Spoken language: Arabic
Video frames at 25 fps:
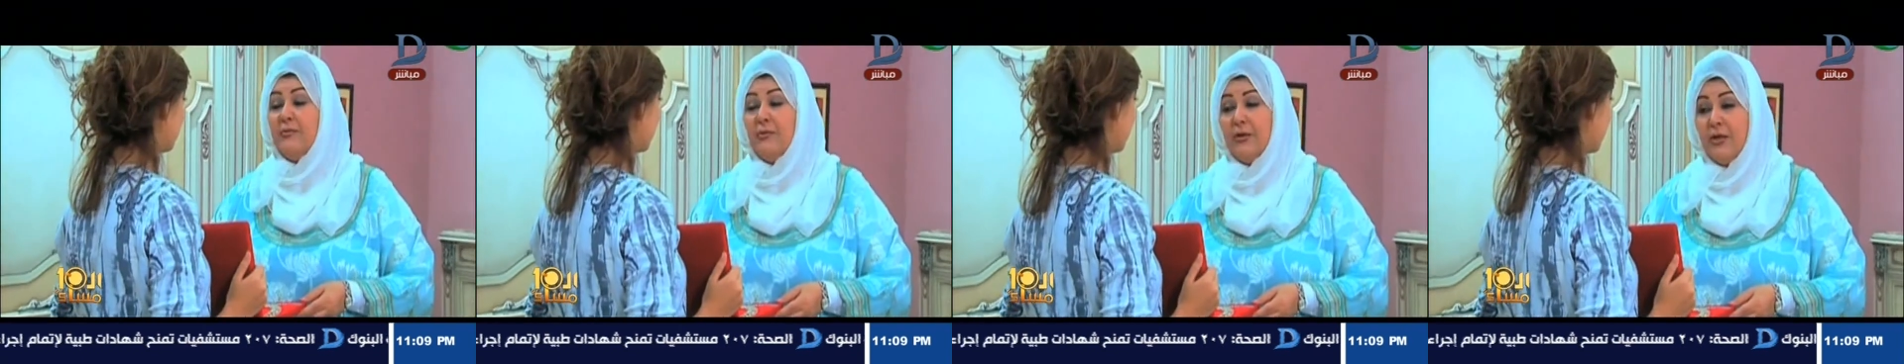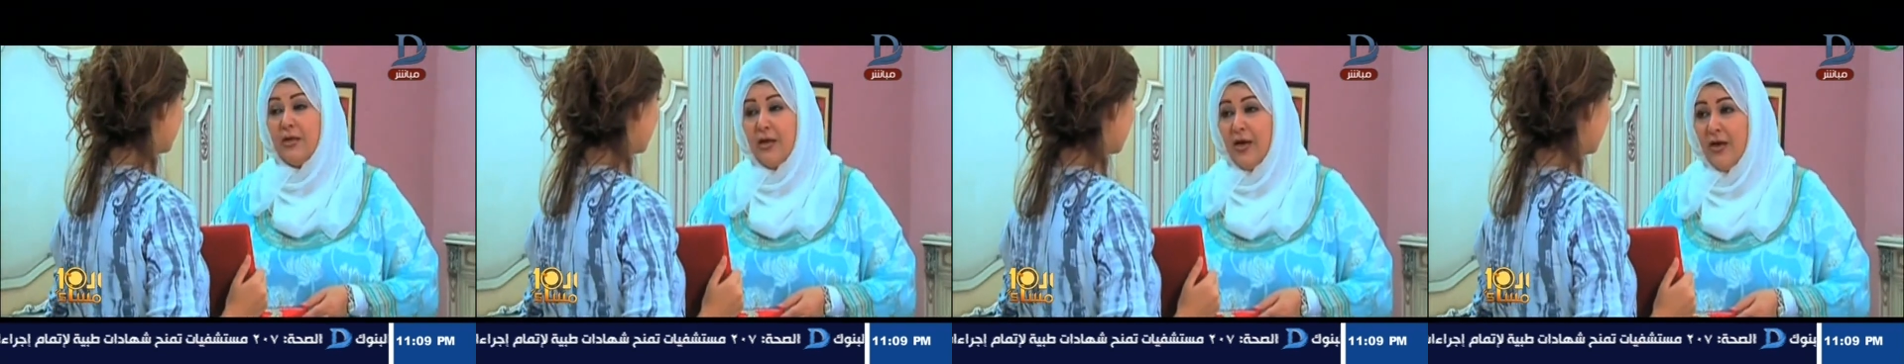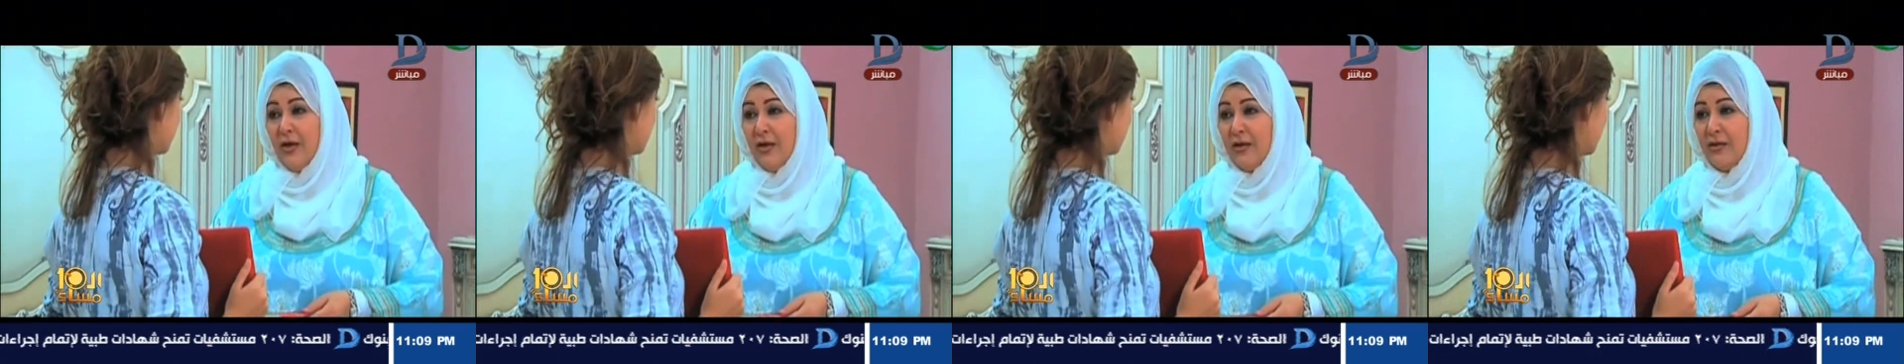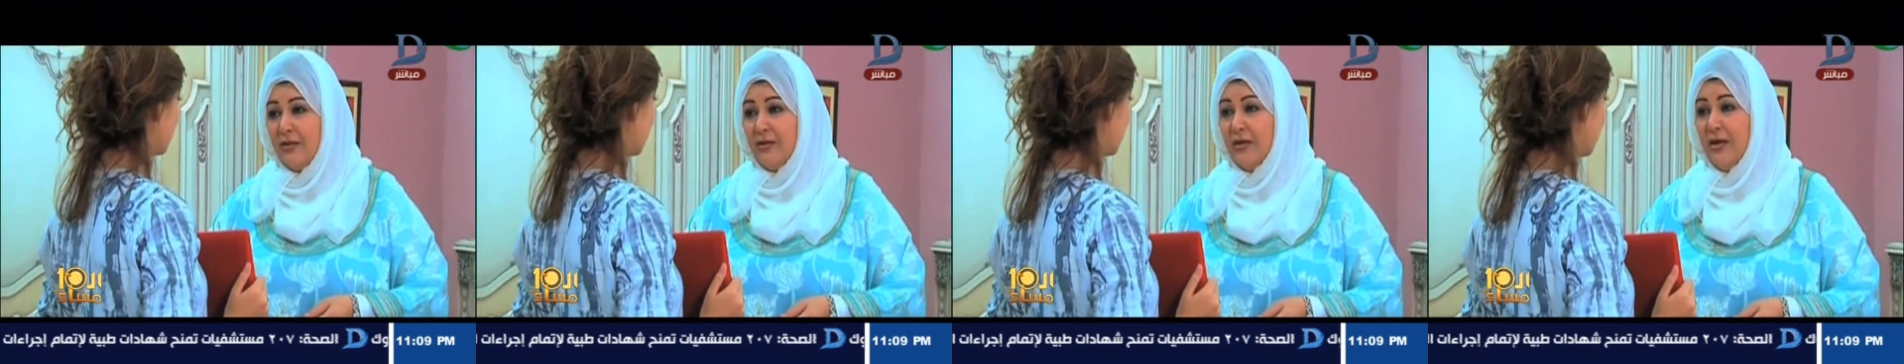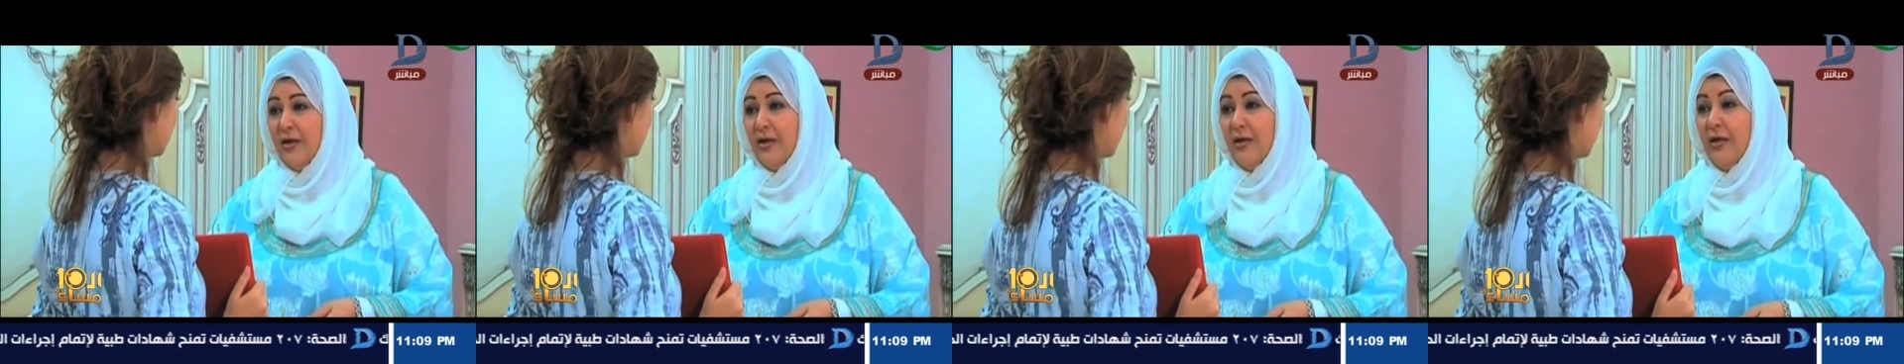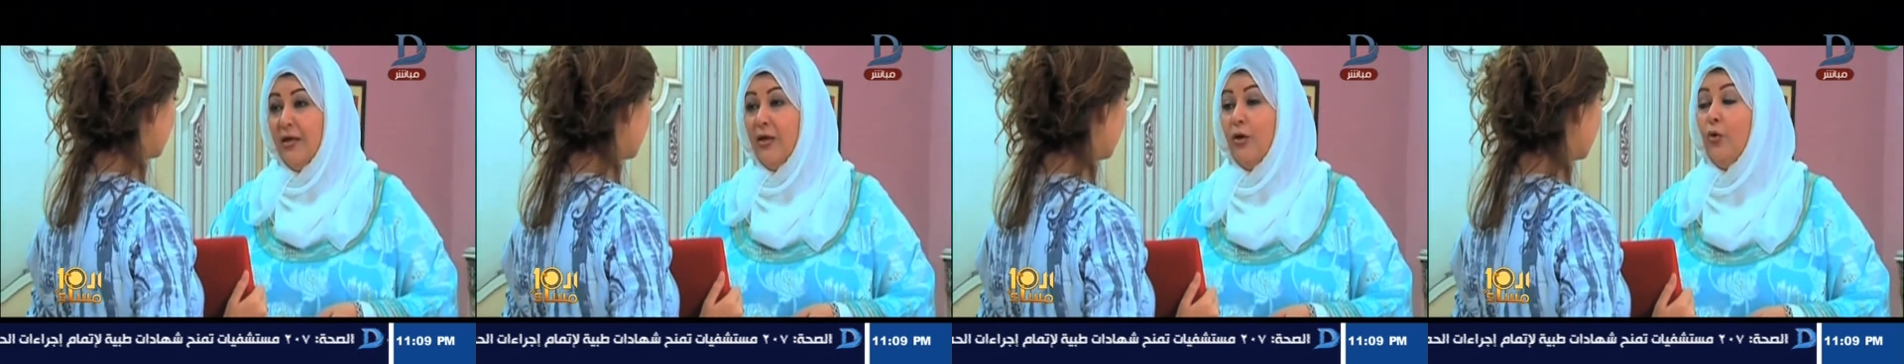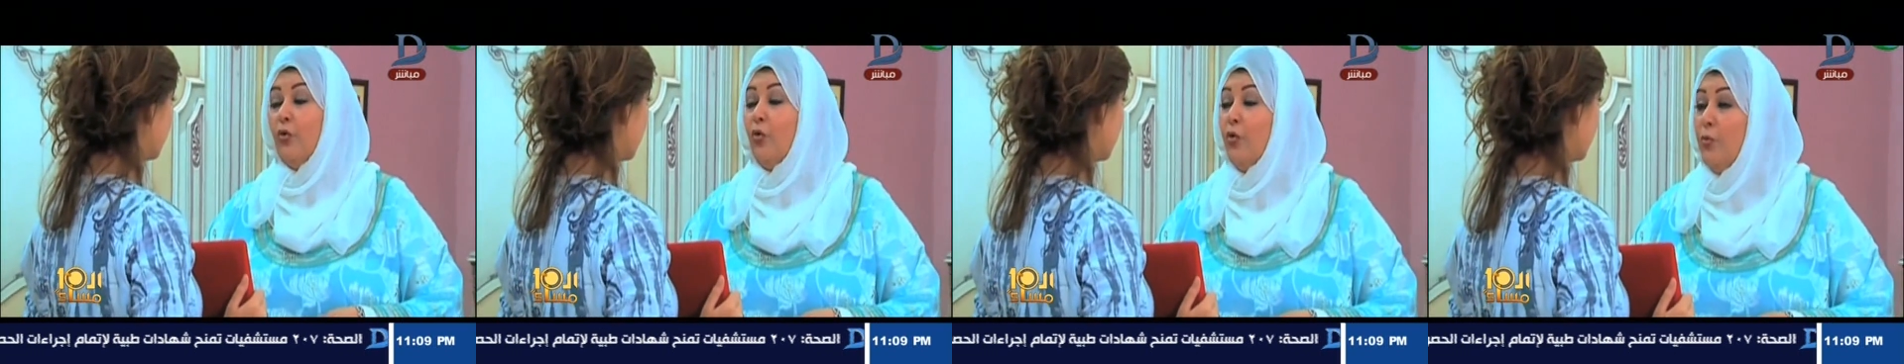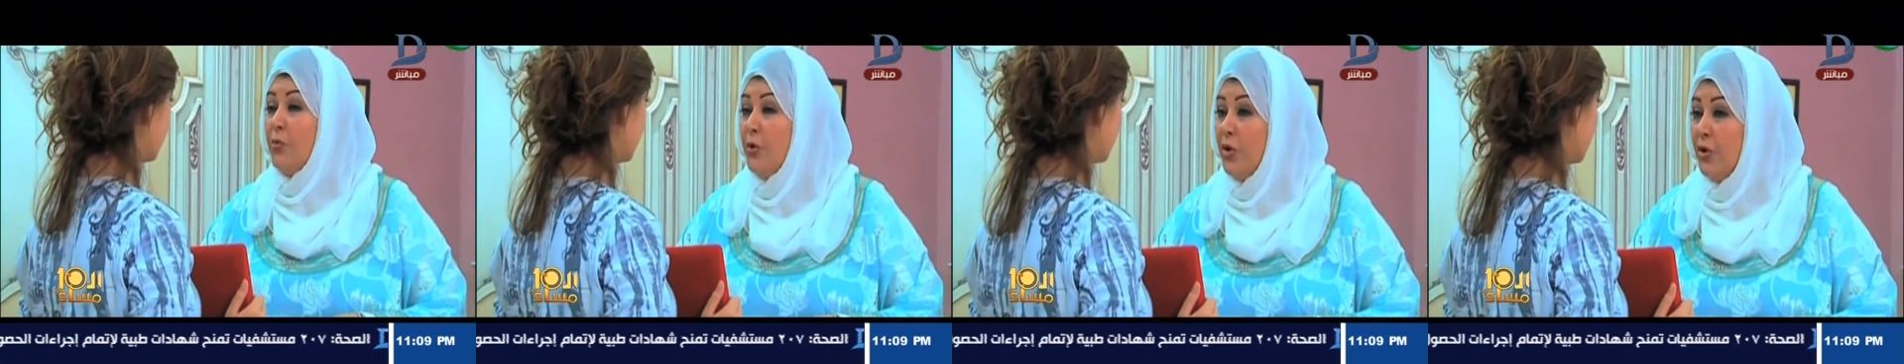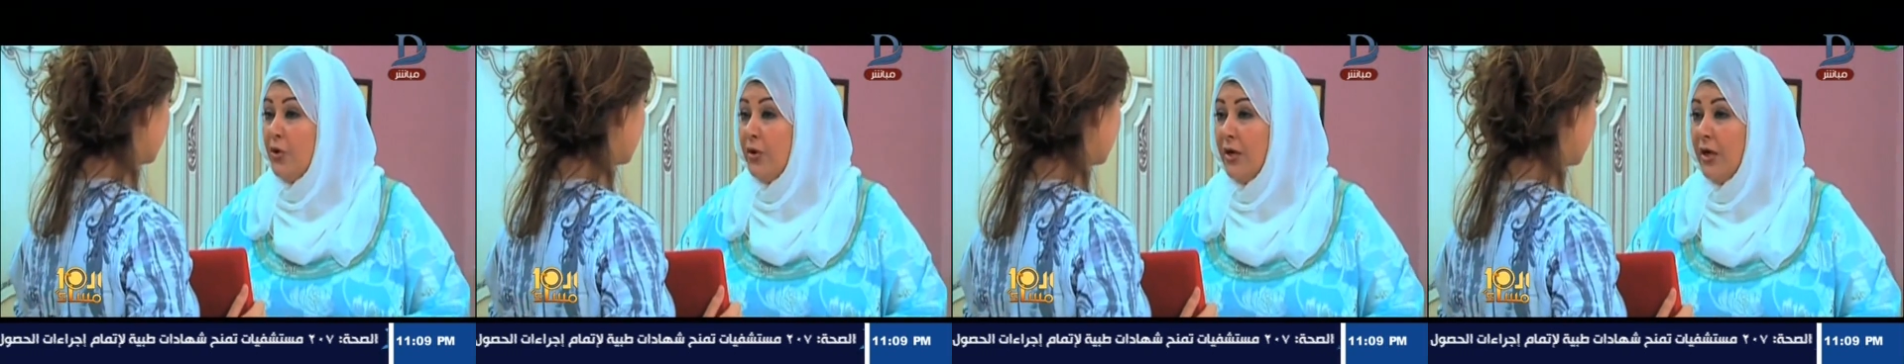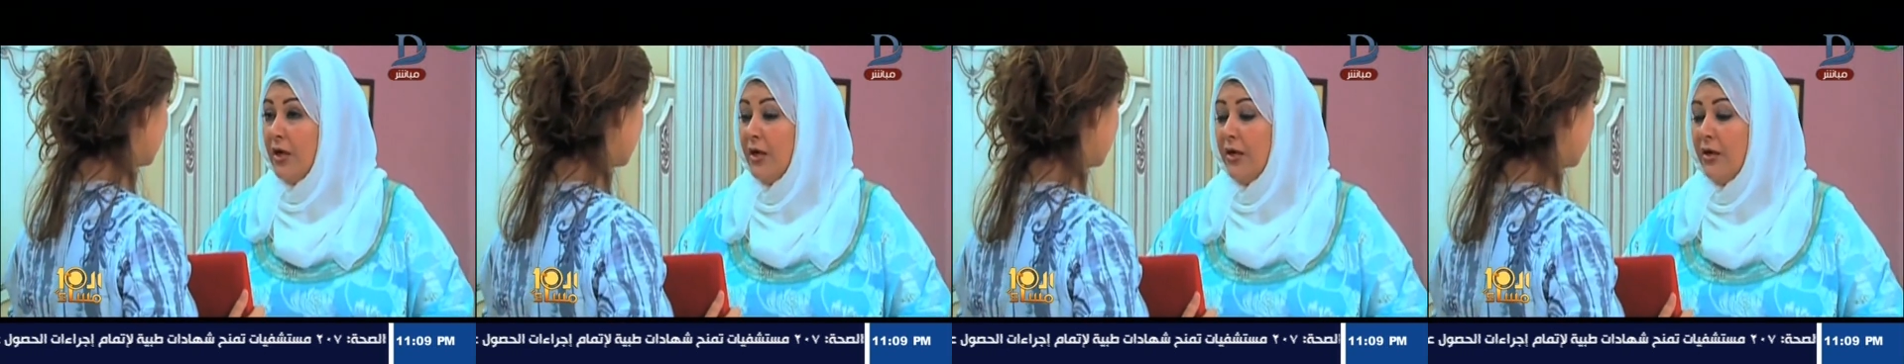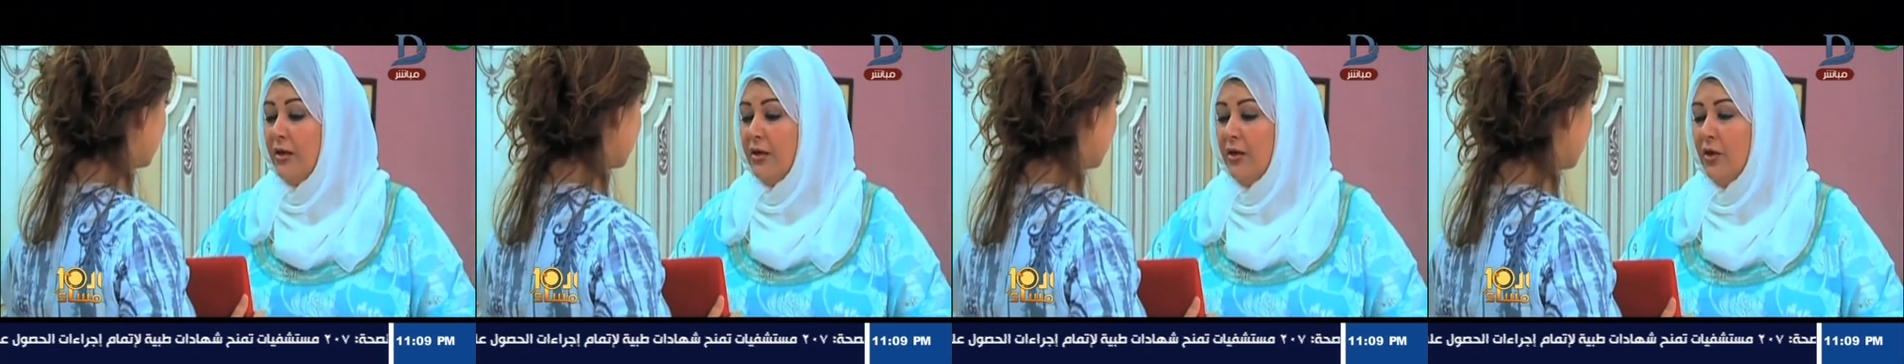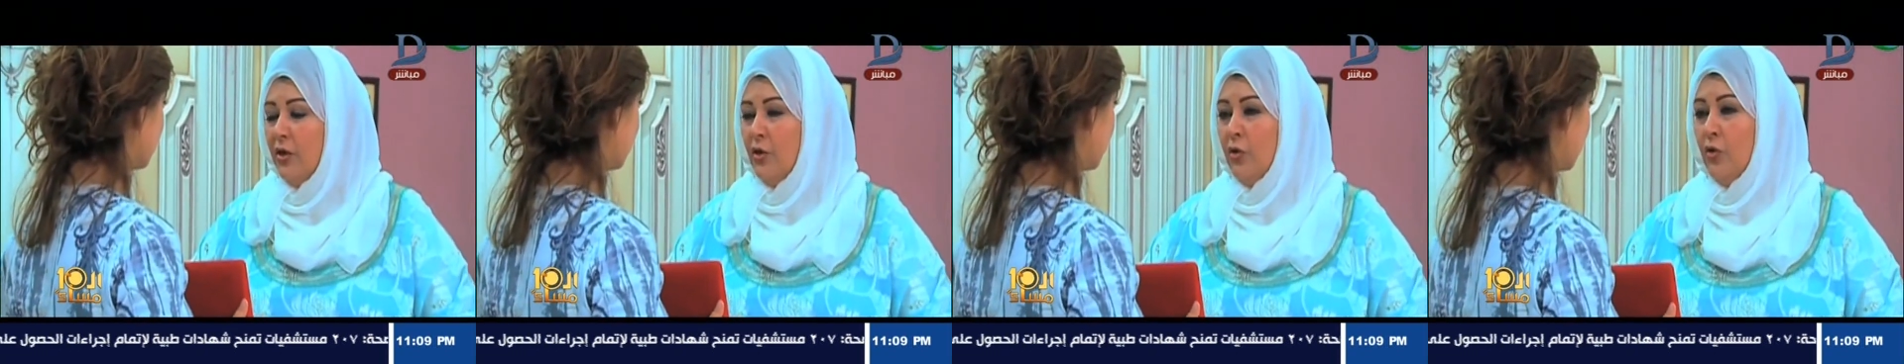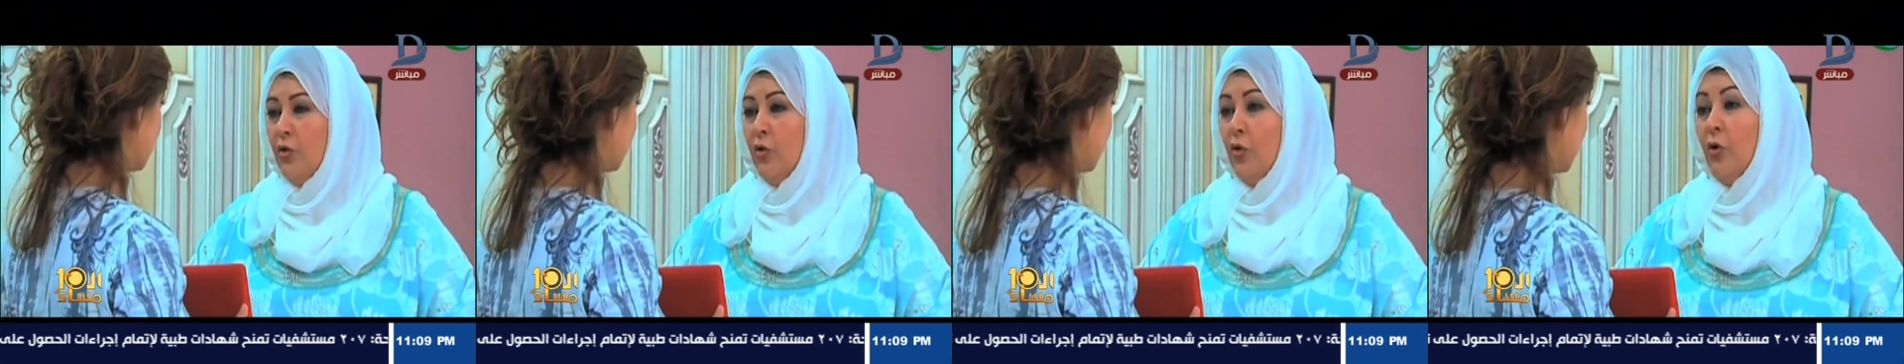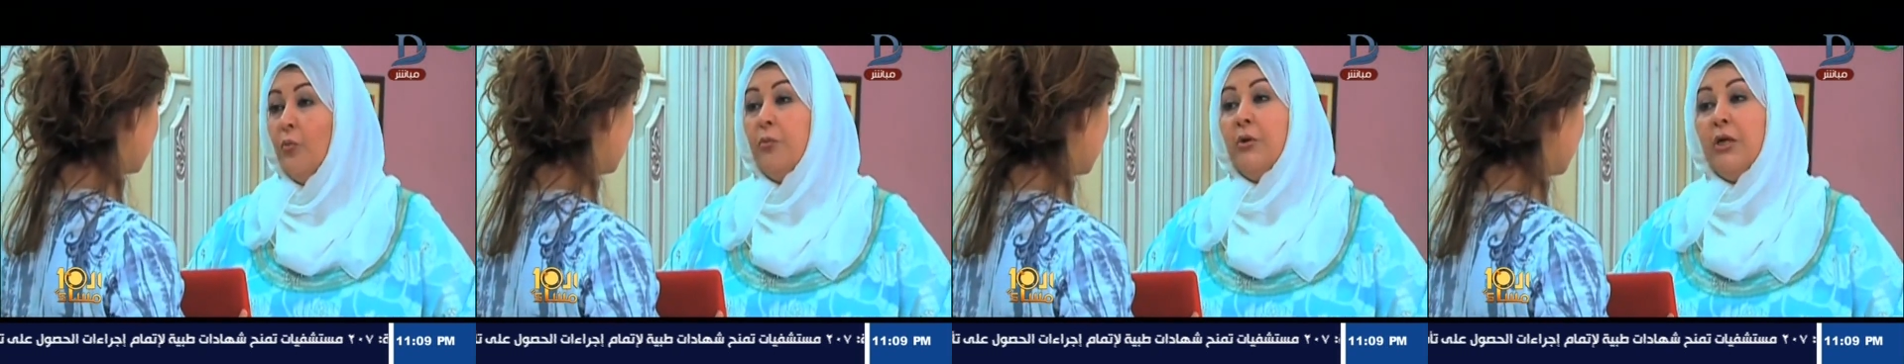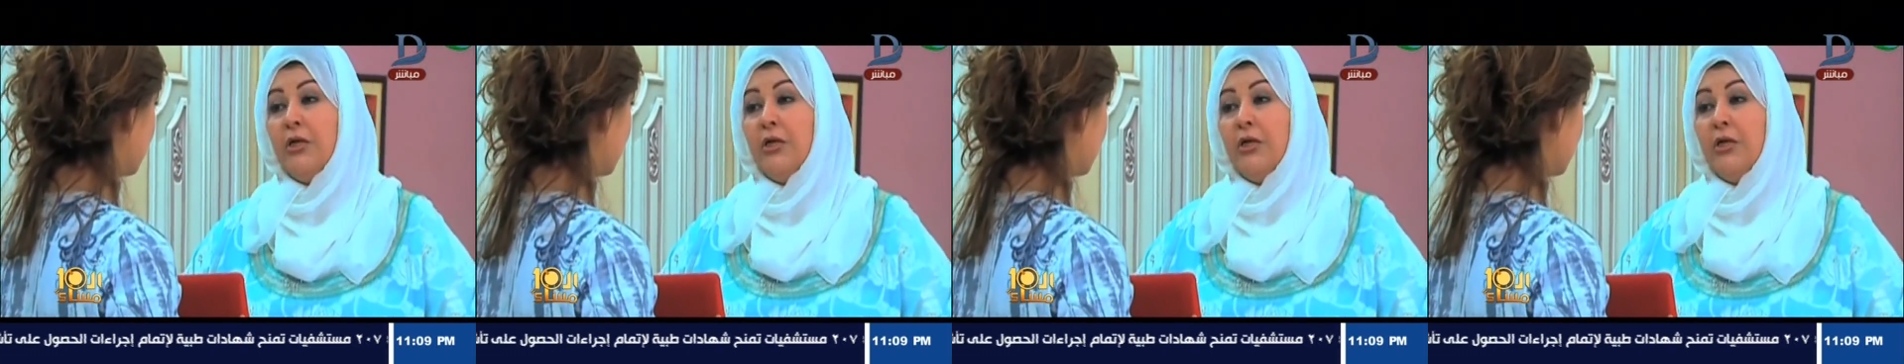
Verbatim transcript: العار الإخوة الأعداء